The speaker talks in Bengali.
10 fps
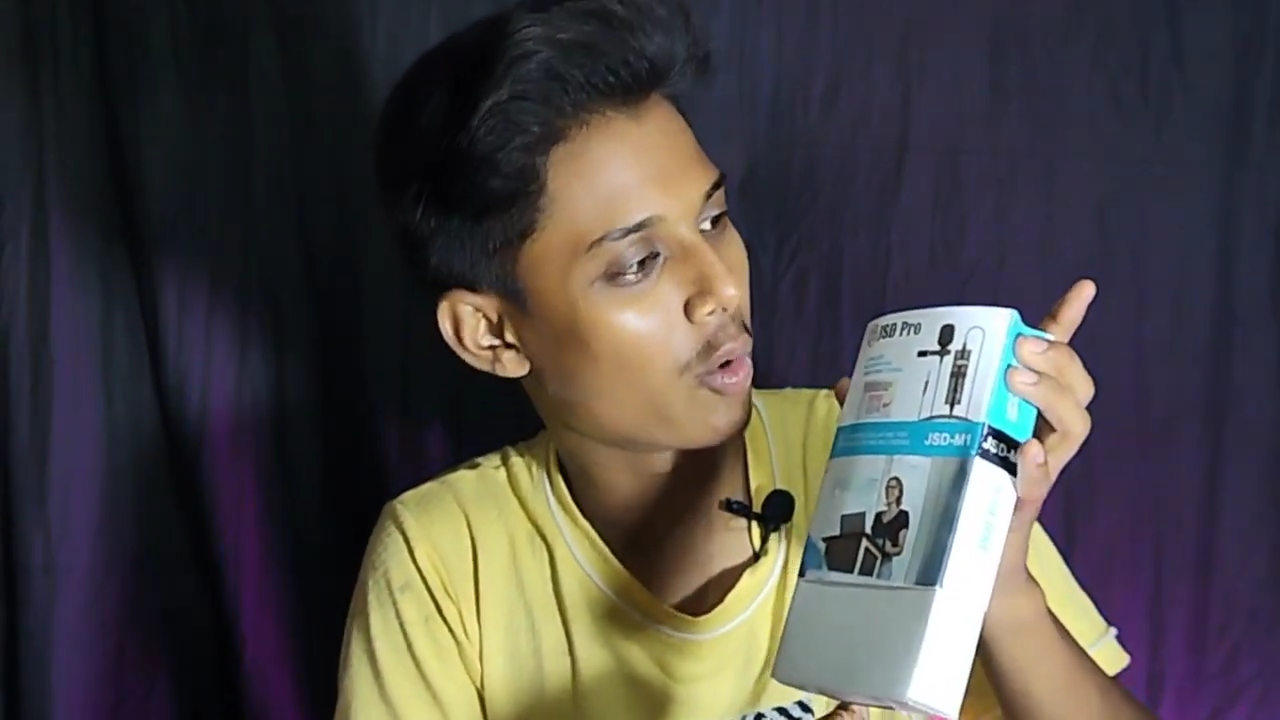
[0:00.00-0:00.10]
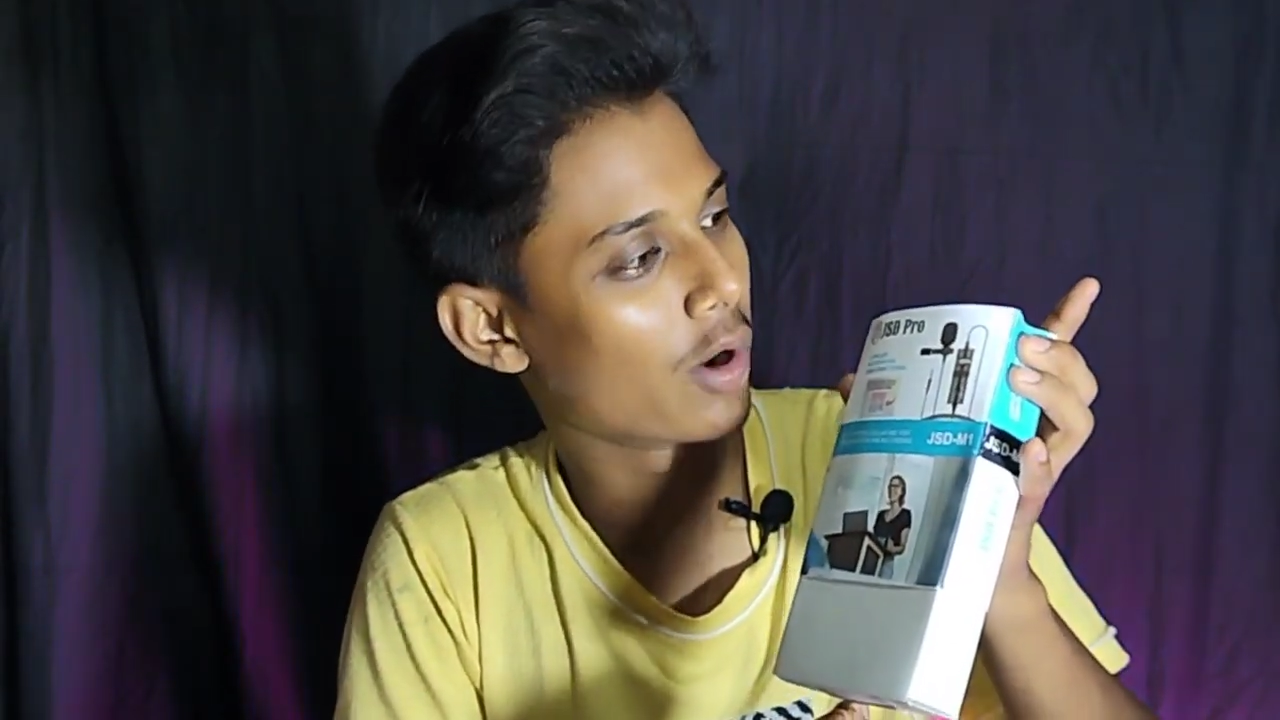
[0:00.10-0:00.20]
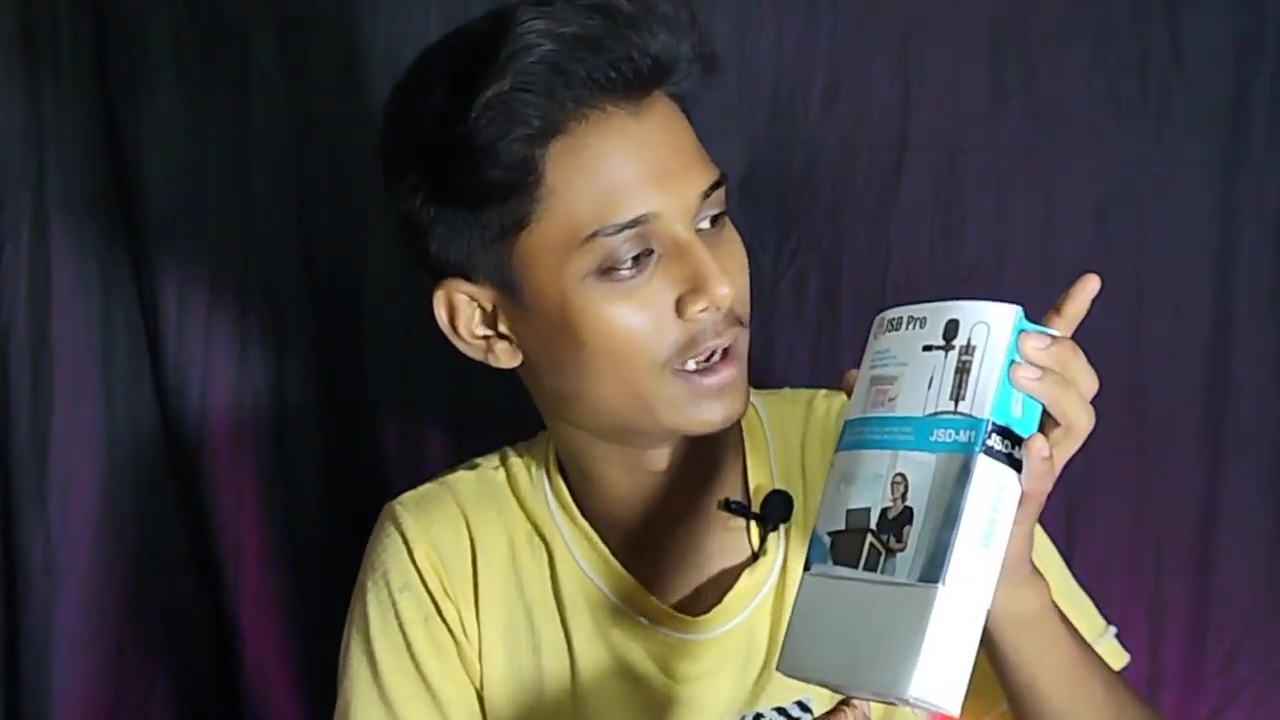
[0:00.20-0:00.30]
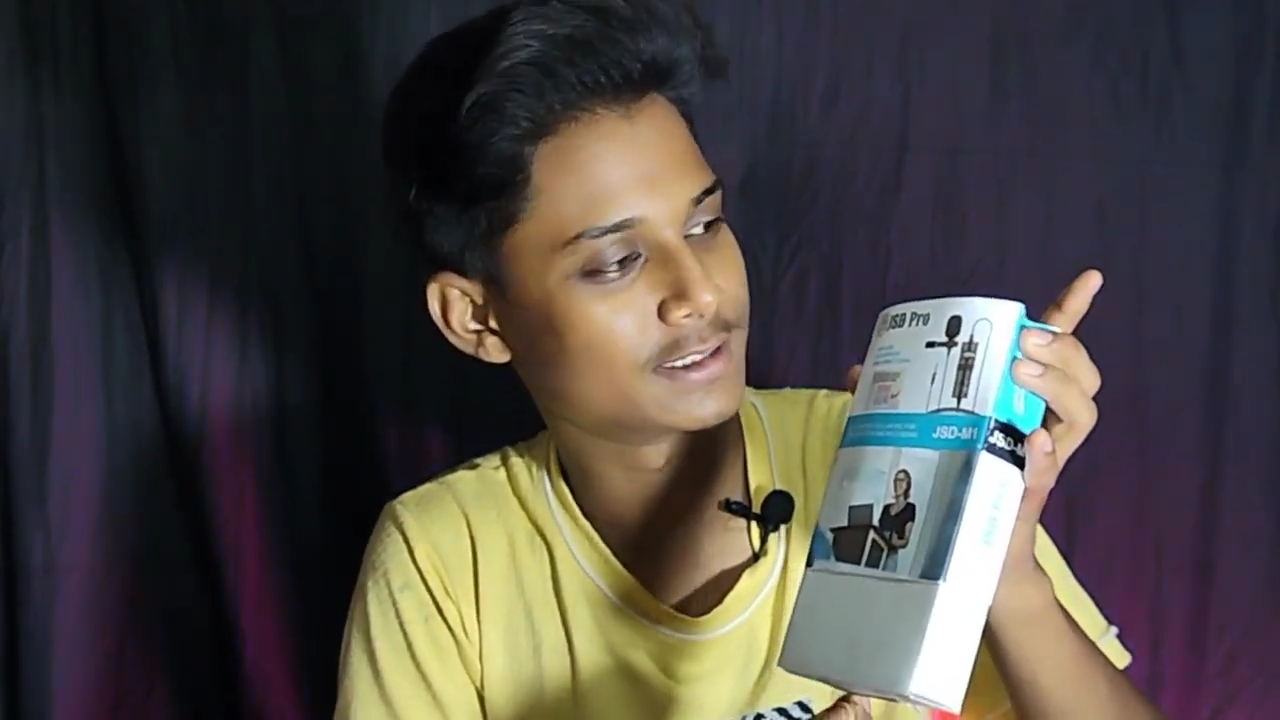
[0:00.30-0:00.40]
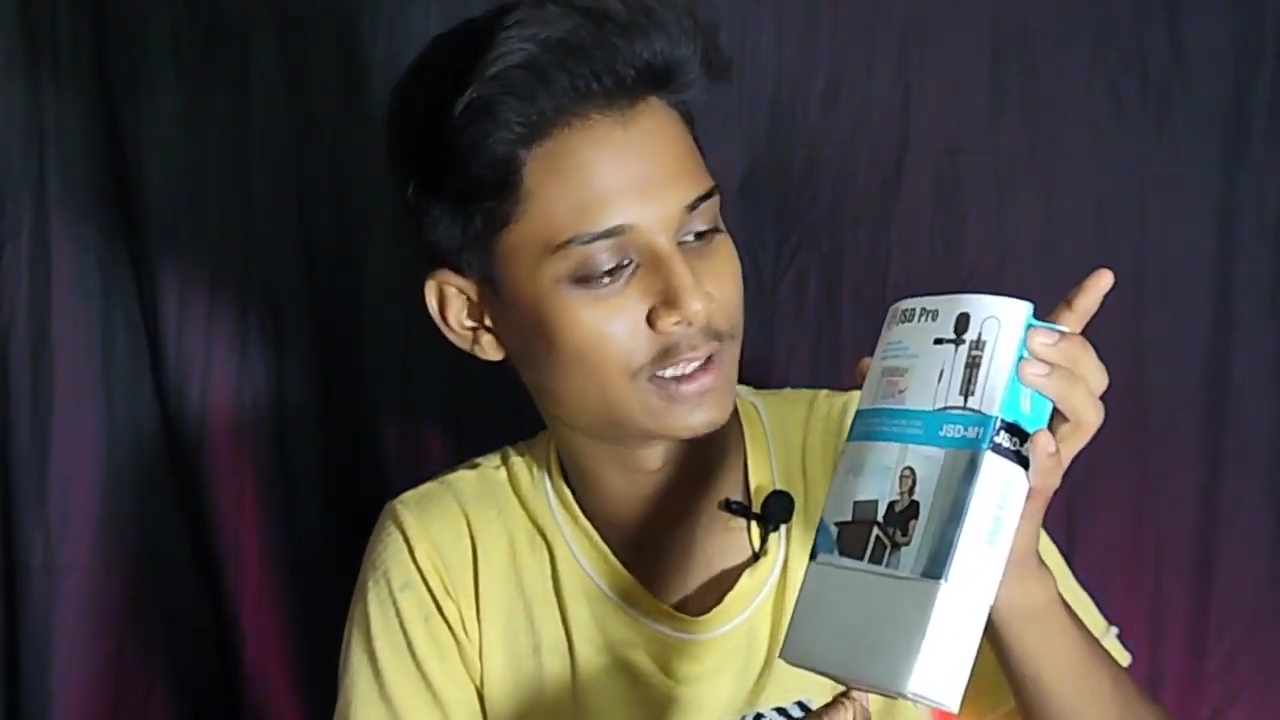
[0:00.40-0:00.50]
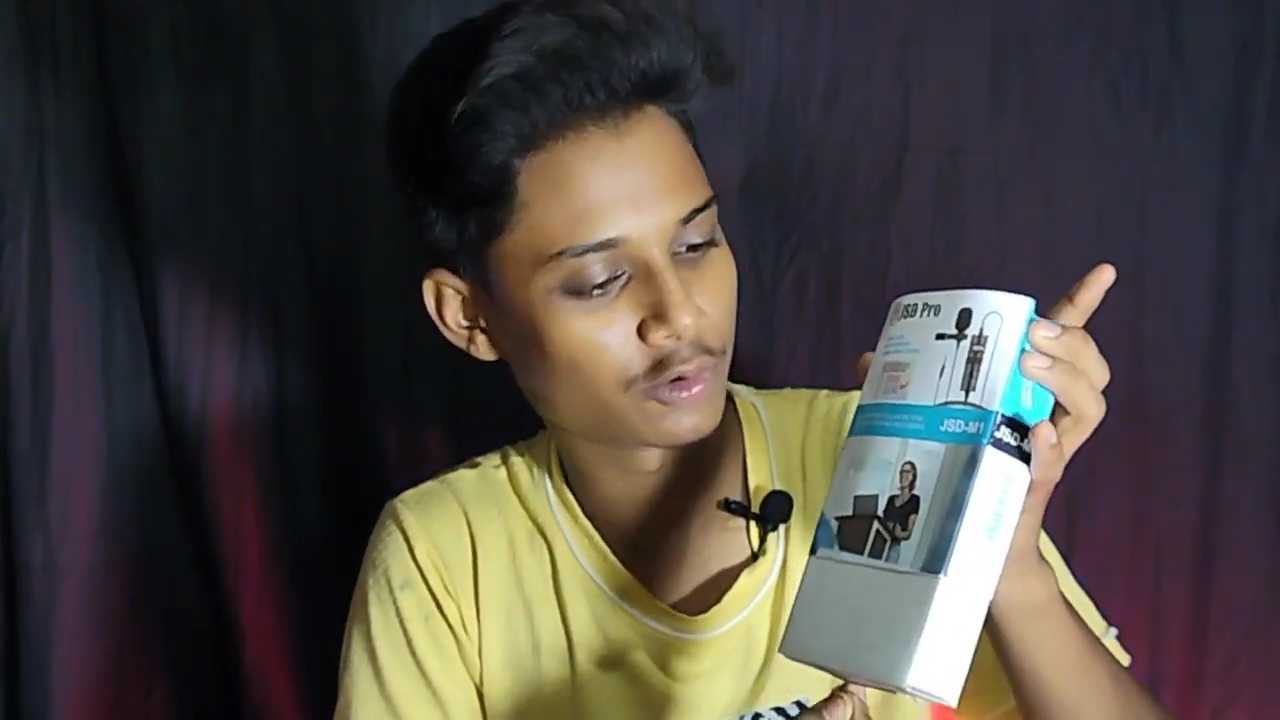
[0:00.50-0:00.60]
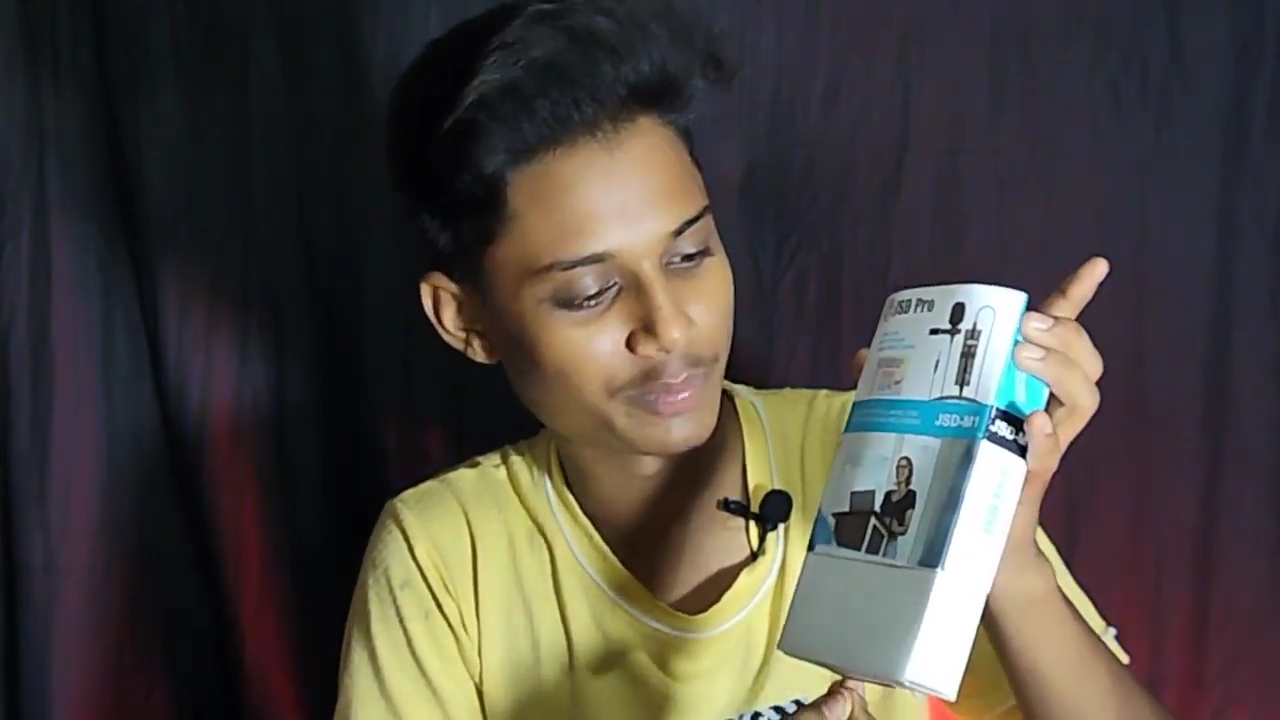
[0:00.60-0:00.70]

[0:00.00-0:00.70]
গাইস দেখো